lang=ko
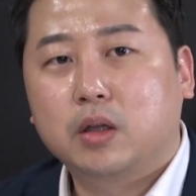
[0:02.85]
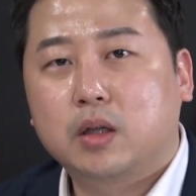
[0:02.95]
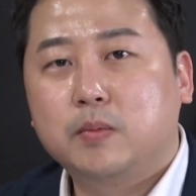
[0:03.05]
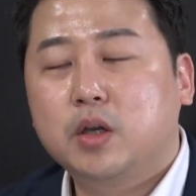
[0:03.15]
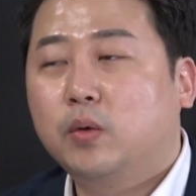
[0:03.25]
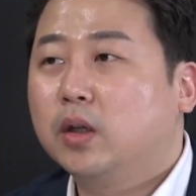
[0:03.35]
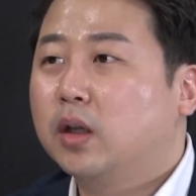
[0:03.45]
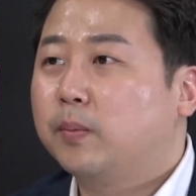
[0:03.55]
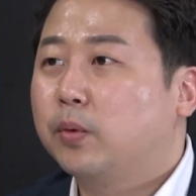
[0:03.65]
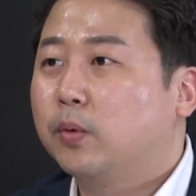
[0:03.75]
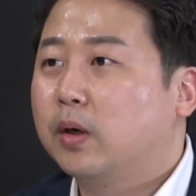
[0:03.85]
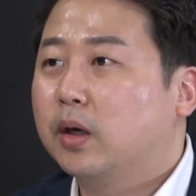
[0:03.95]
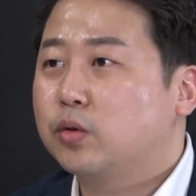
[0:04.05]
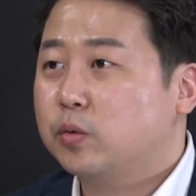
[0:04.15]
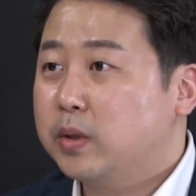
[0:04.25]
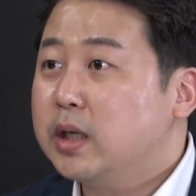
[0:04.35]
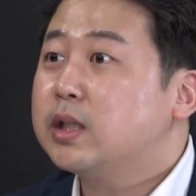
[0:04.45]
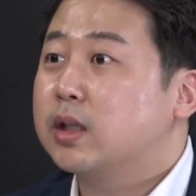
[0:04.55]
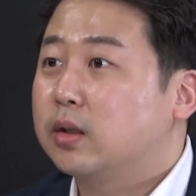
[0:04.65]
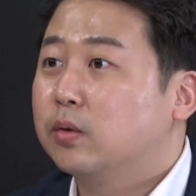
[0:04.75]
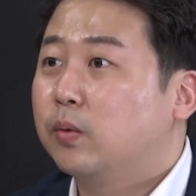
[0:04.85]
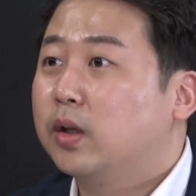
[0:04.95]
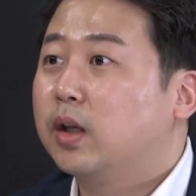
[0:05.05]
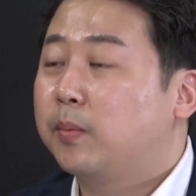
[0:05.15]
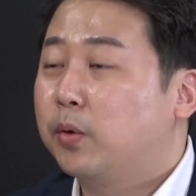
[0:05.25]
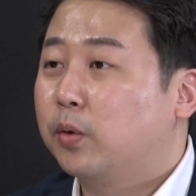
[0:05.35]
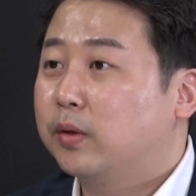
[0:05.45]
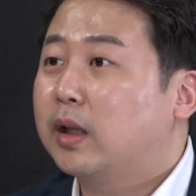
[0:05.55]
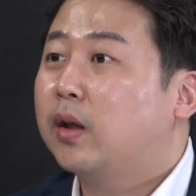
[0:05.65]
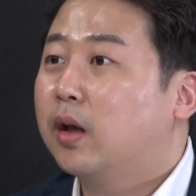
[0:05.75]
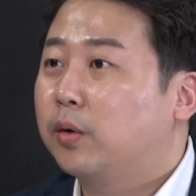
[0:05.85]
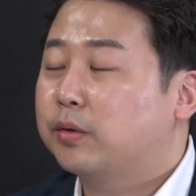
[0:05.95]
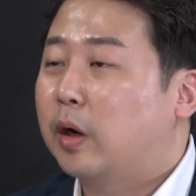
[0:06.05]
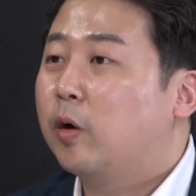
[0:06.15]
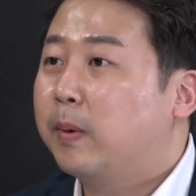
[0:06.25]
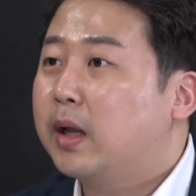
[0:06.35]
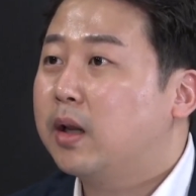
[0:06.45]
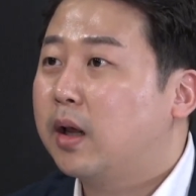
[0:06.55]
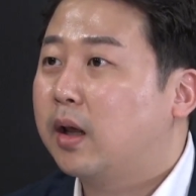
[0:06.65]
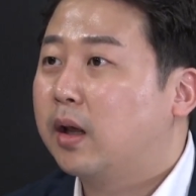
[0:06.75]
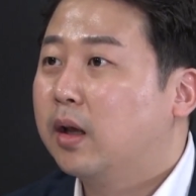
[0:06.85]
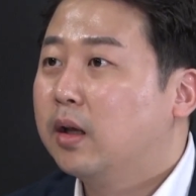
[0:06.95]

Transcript: 김기현 원내대표가 조금 일찍 원내대표 사퇴하고 4월 8일에